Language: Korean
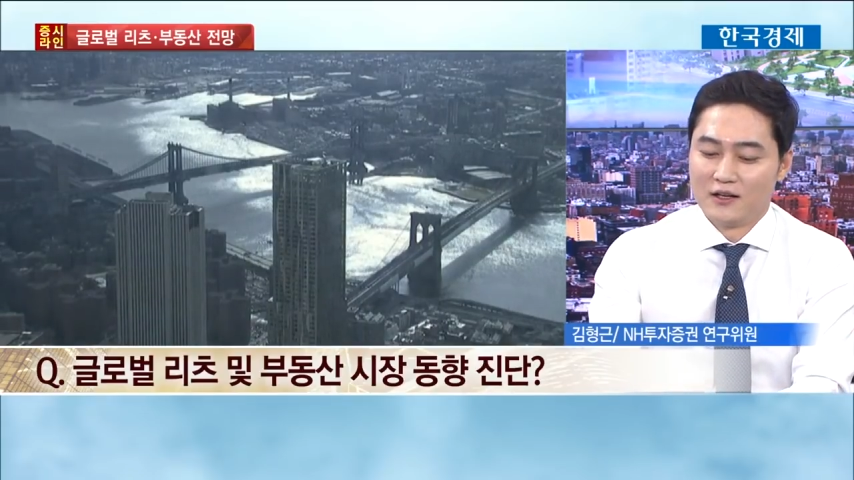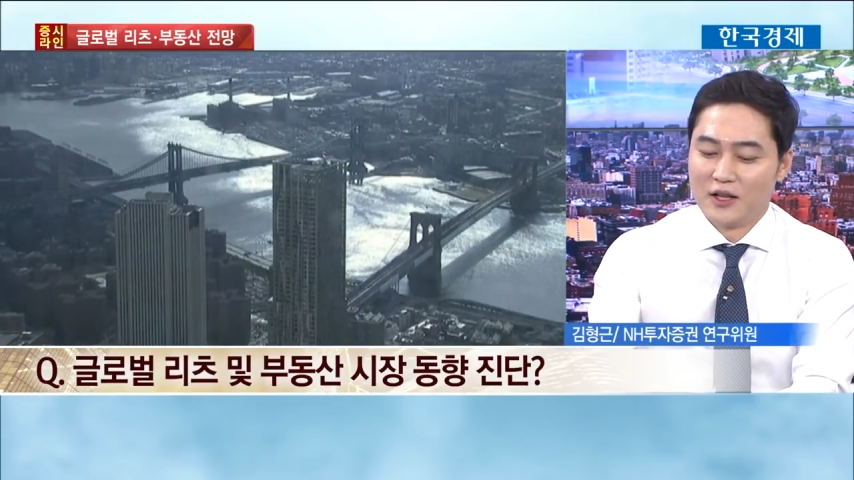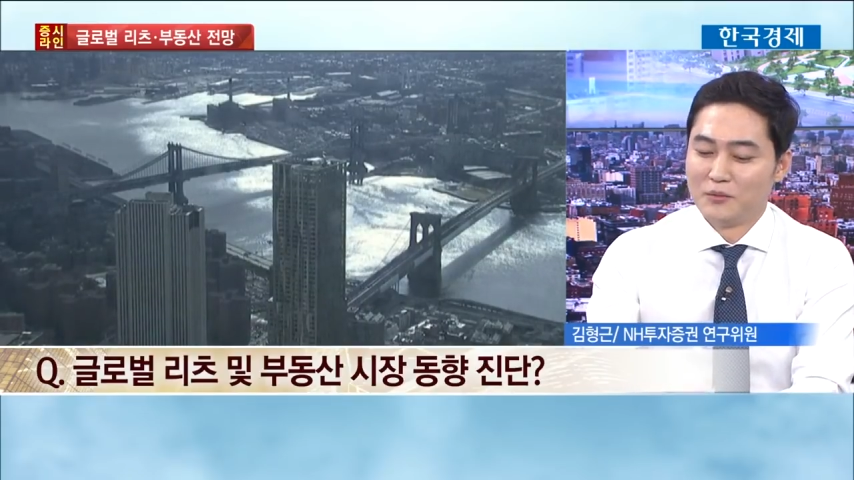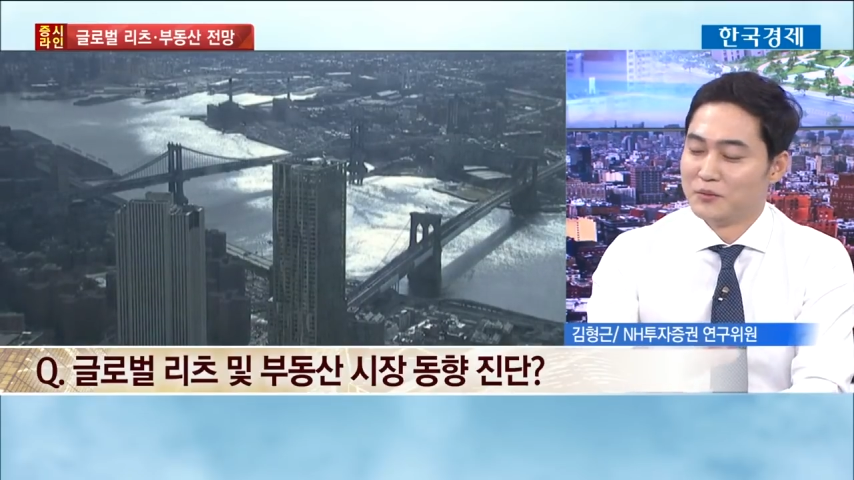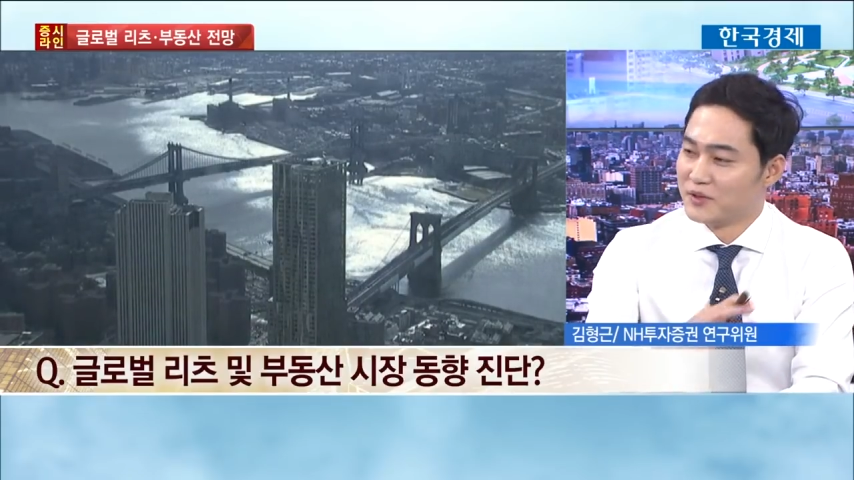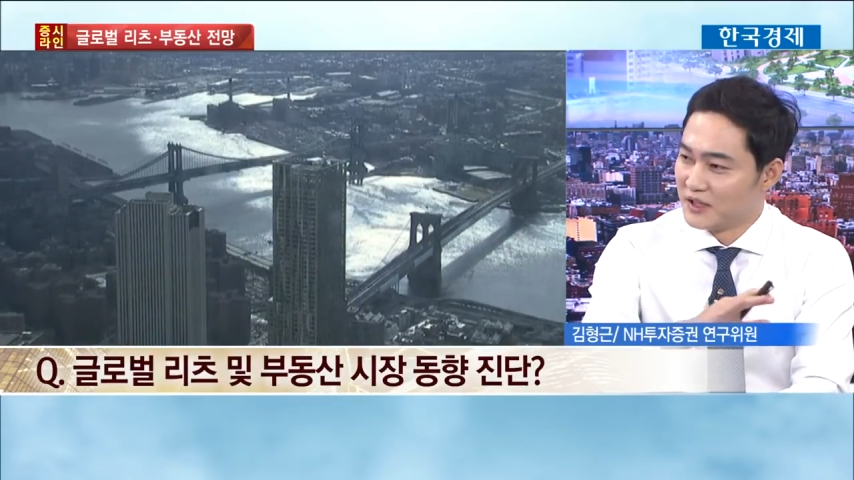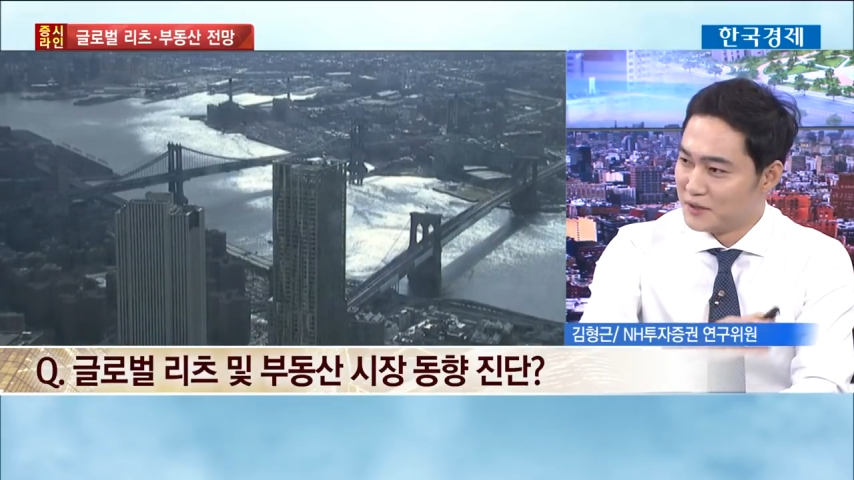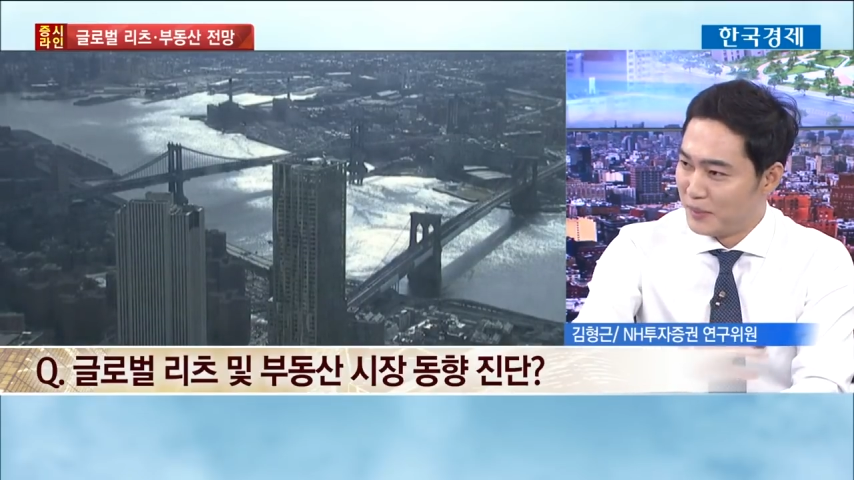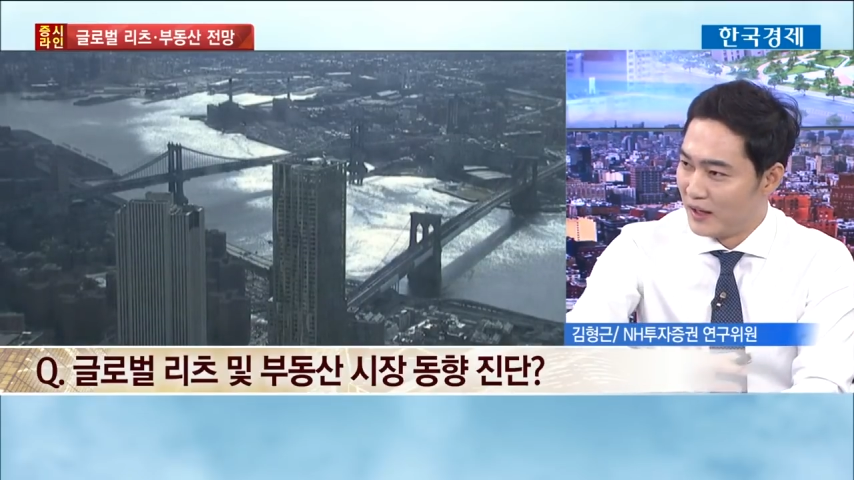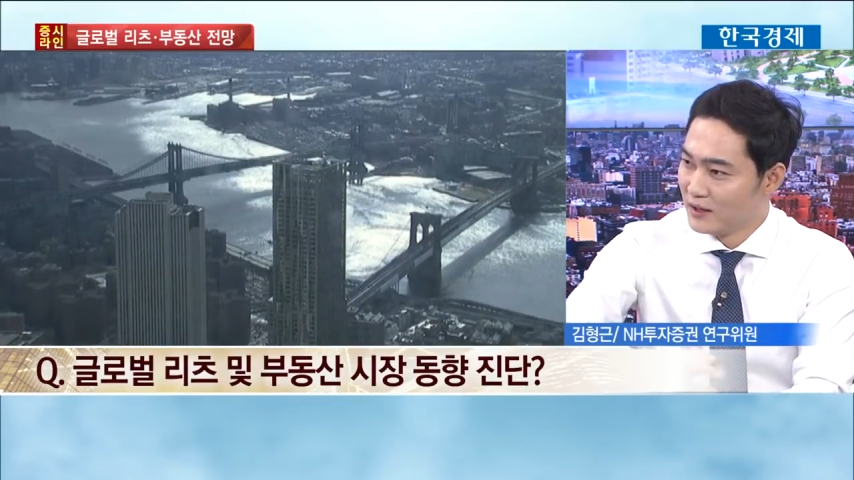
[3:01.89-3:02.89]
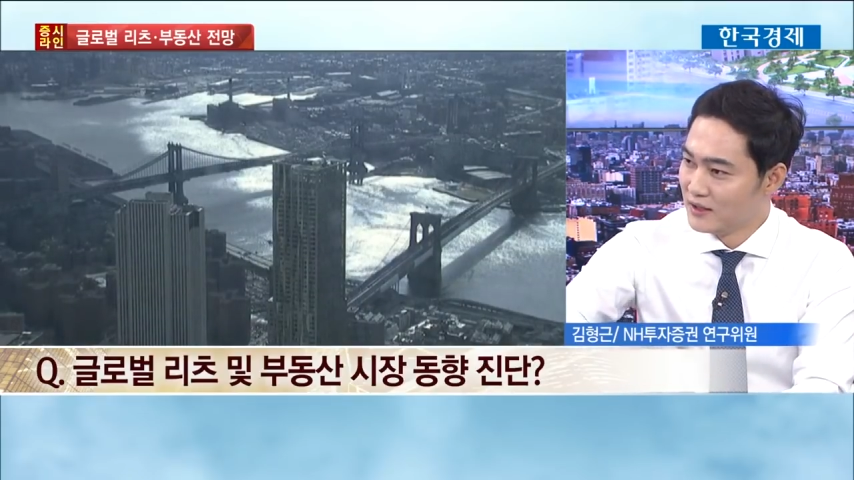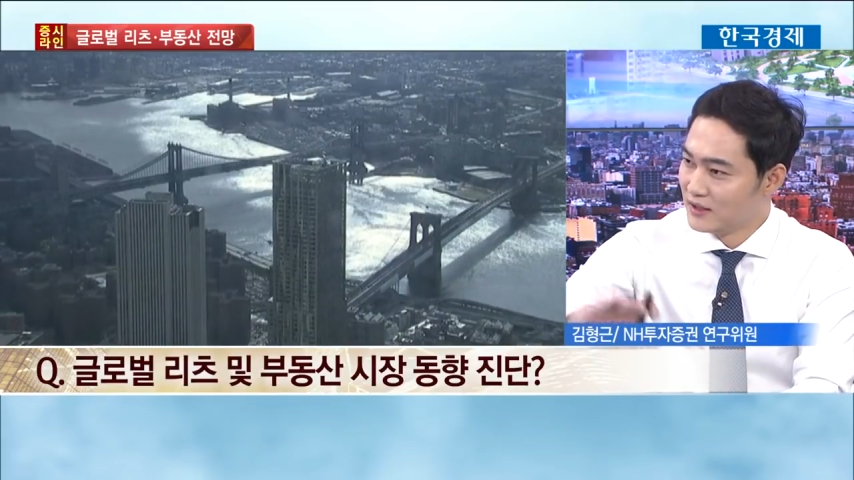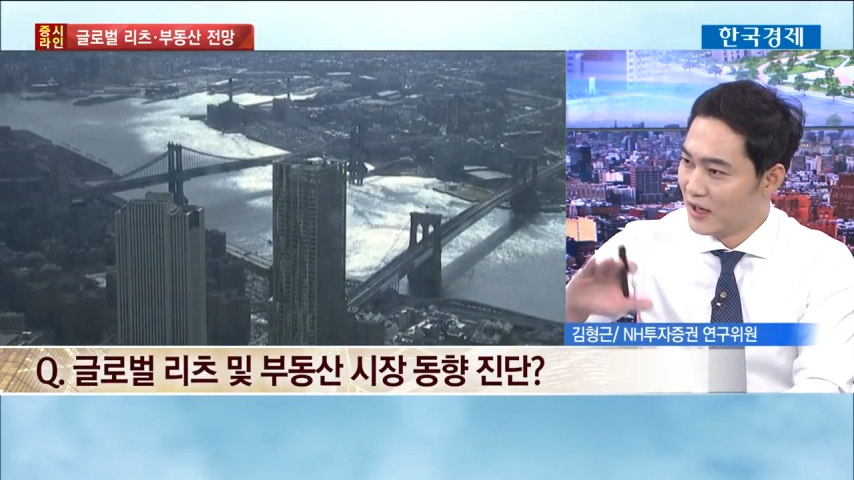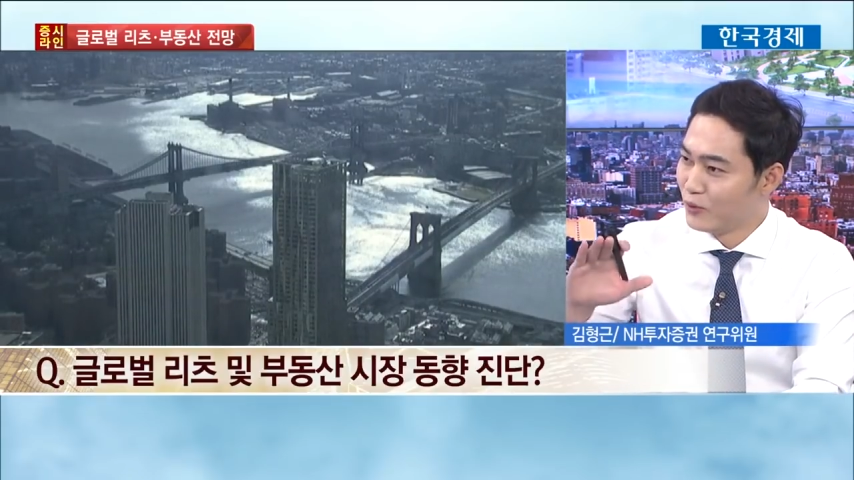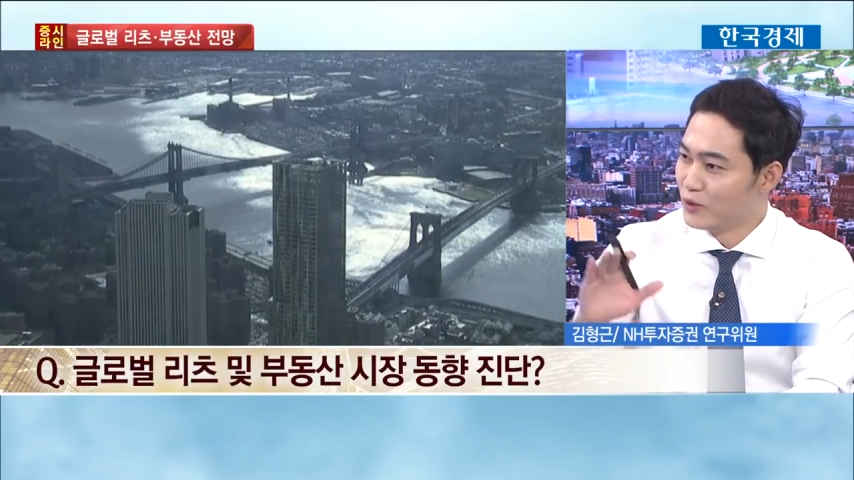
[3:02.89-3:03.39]
대부분 다시
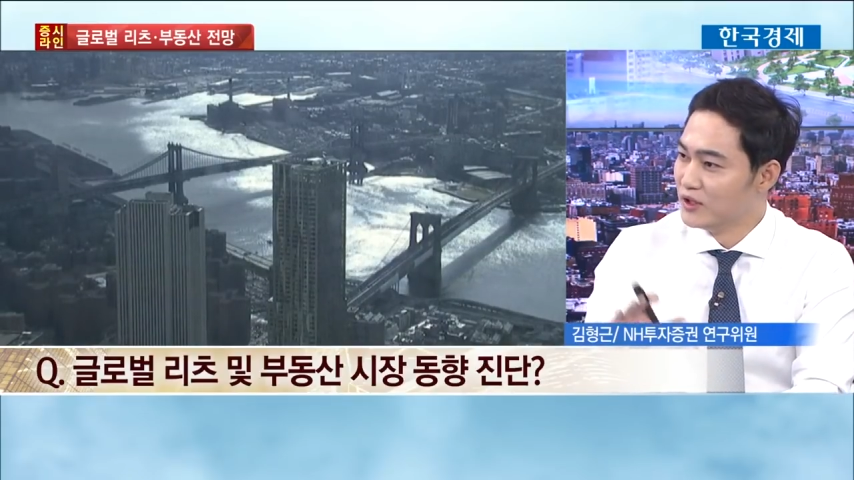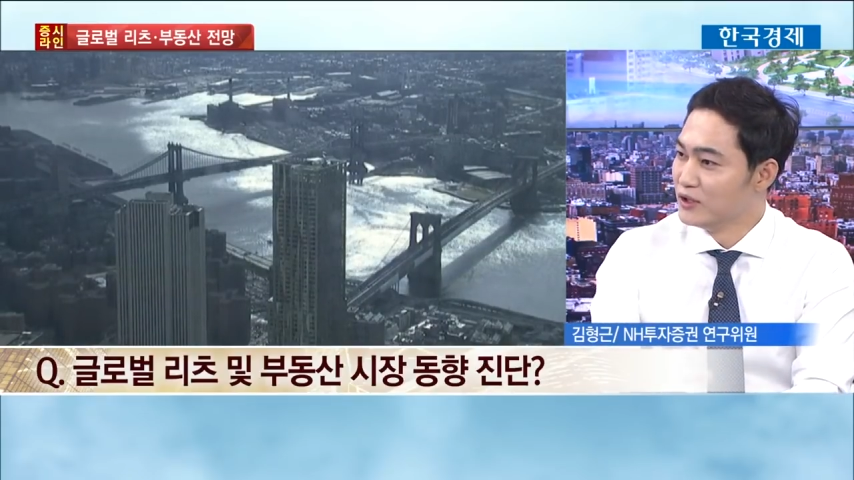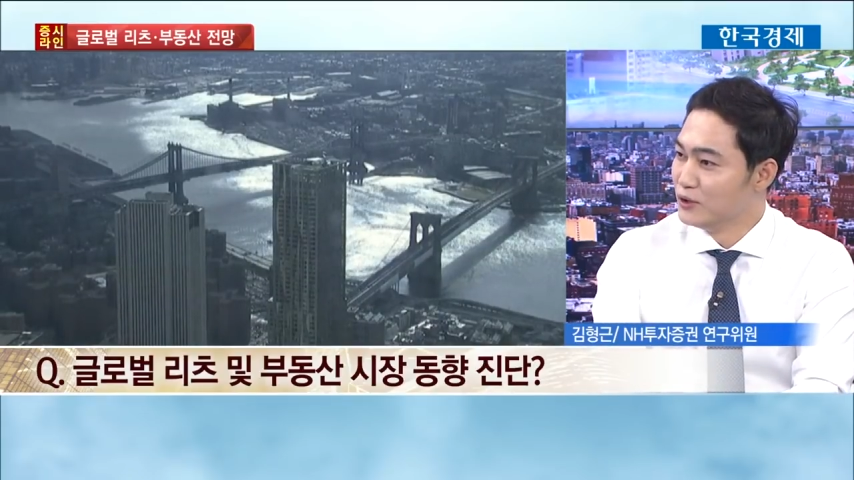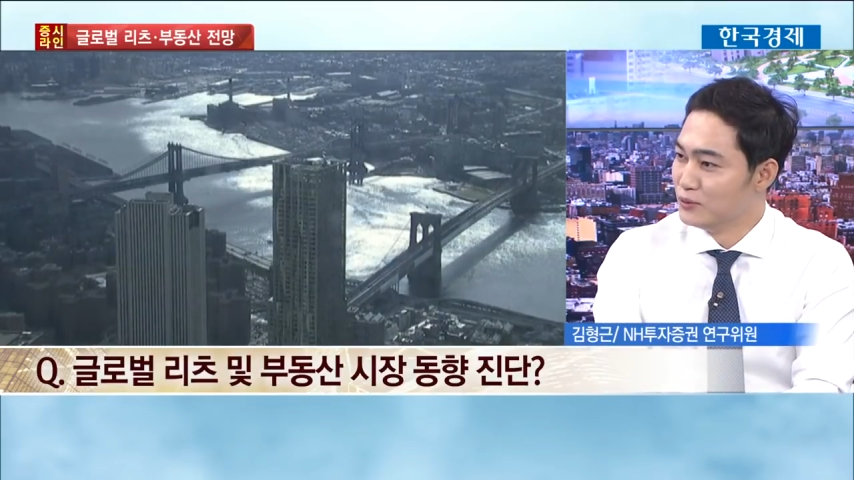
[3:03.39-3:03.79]
반등을 하고 있는